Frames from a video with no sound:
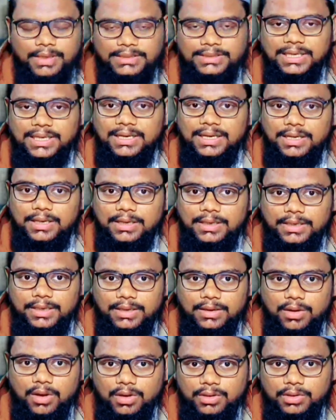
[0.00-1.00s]

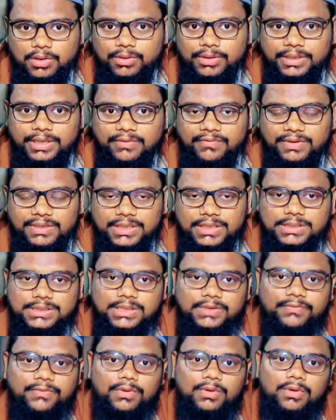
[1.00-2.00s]
अचानक लॉकडाउन की वजह
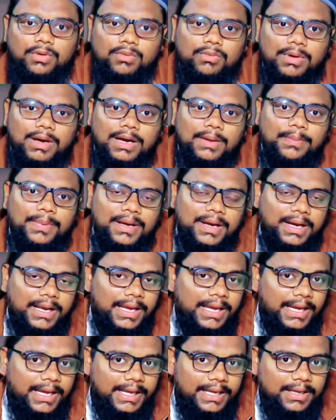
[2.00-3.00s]
से वो लोग वहाँ पर
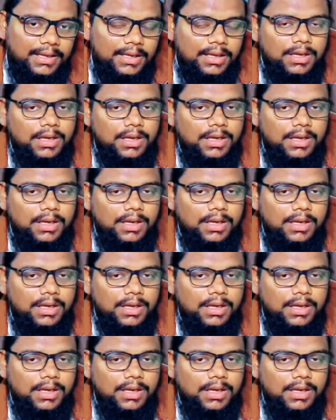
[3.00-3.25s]
रह गए